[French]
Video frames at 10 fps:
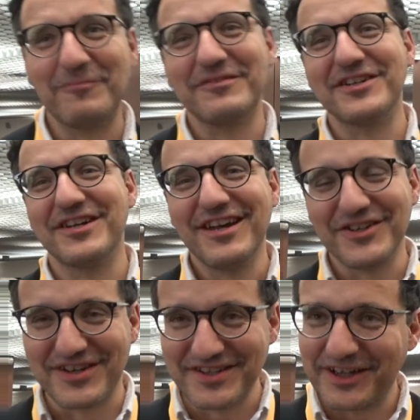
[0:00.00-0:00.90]
comme,
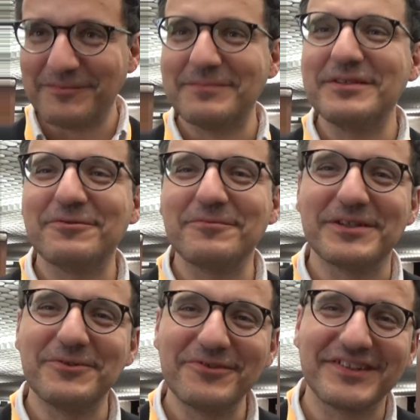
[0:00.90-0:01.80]
j'allais dire comme d'habitude,
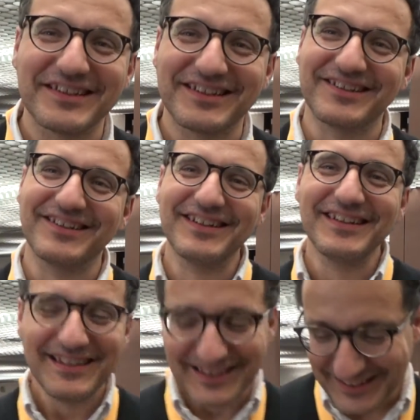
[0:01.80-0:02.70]
mais non, c'est
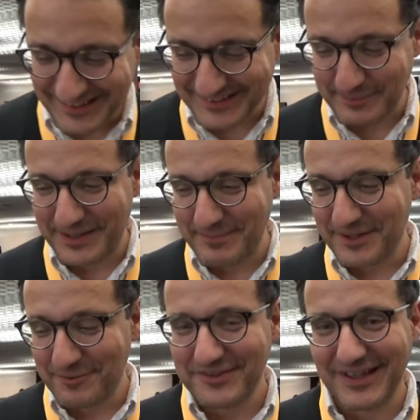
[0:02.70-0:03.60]
c'est pas une
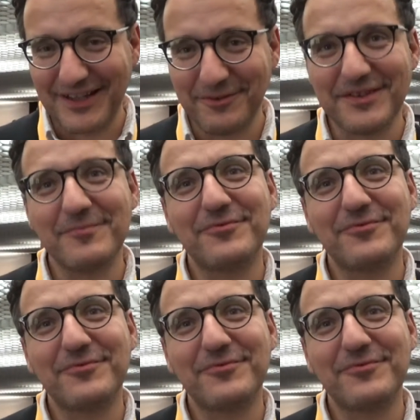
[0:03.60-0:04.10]
habitude, c'est que la deuxième